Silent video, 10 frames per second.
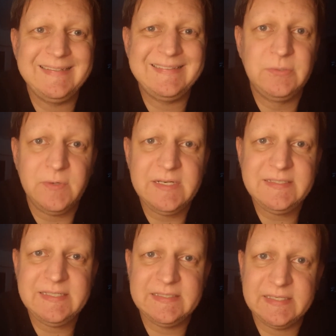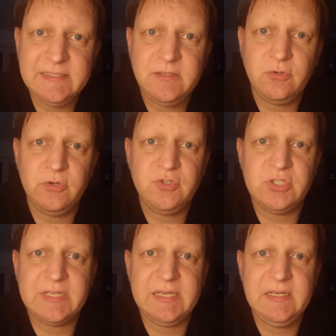Tuchel ist der dritte
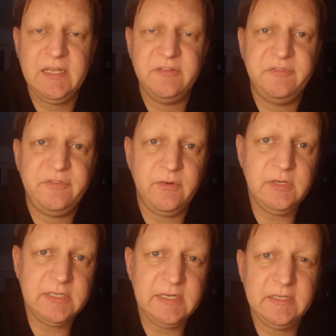deutsche Trainer in Folge,